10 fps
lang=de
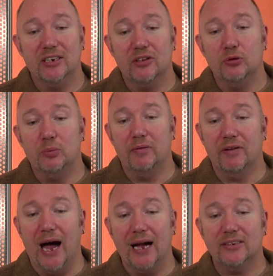dazu
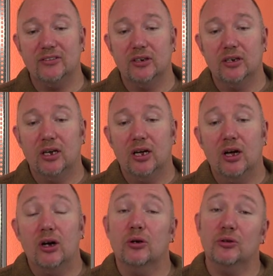befragt
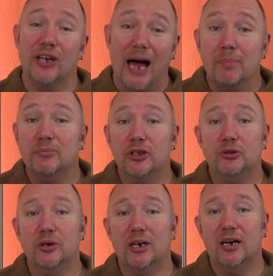und haben
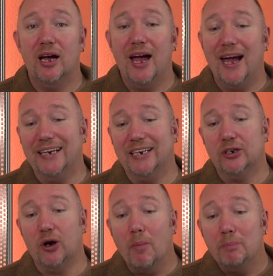dadurch einen
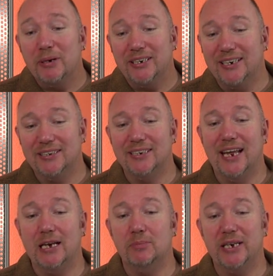kompetenten
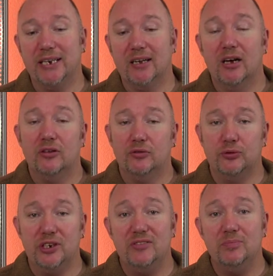Einblick zu
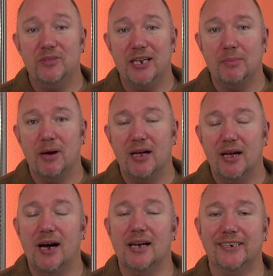diesem Thema
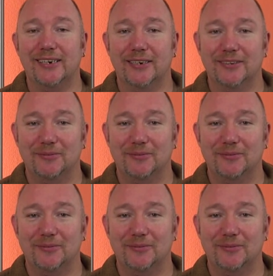erhalten.